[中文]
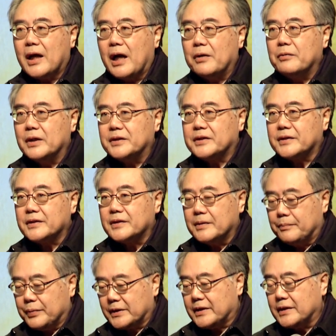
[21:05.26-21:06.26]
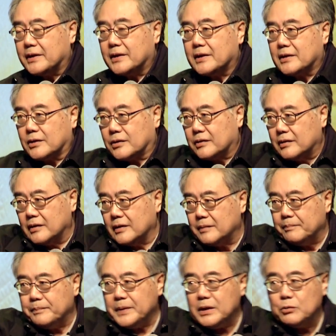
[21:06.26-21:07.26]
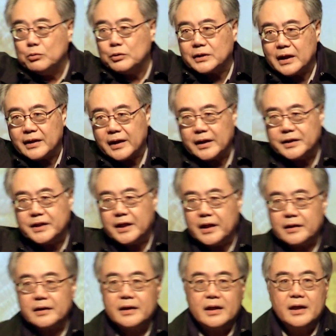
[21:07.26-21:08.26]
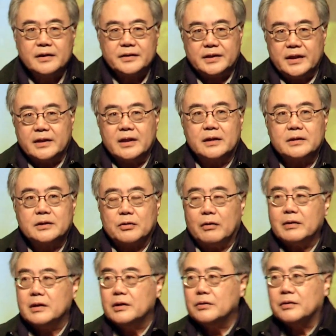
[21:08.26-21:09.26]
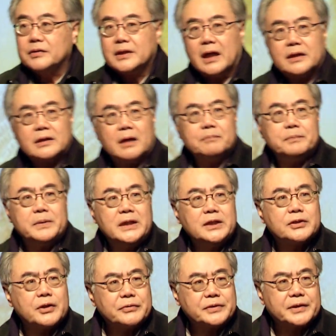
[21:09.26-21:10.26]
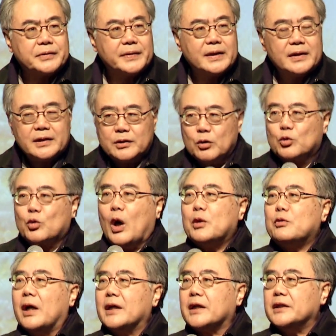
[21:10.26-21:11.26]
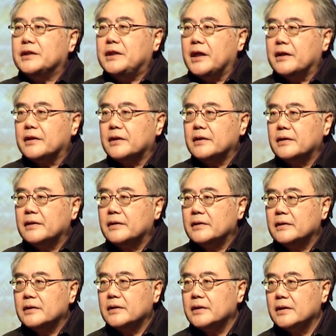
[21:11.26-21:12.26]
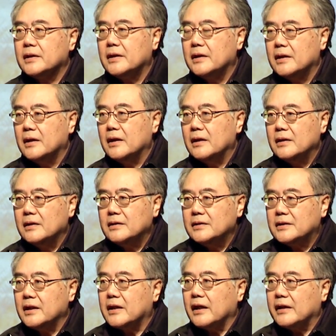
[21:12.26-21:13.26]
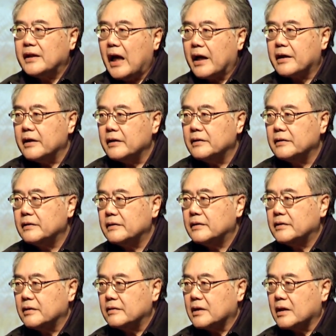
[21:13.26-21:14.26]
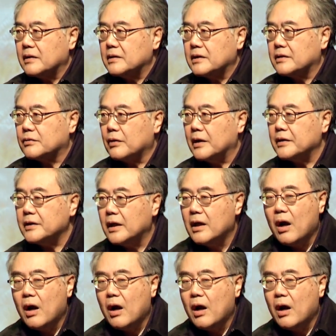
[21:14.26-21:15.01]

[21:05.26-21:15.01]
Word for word: 来文字不是。比武的那个剑是一个所谓用像叫劈手是时候，就短短那个剑是一个 decker，就这个算的。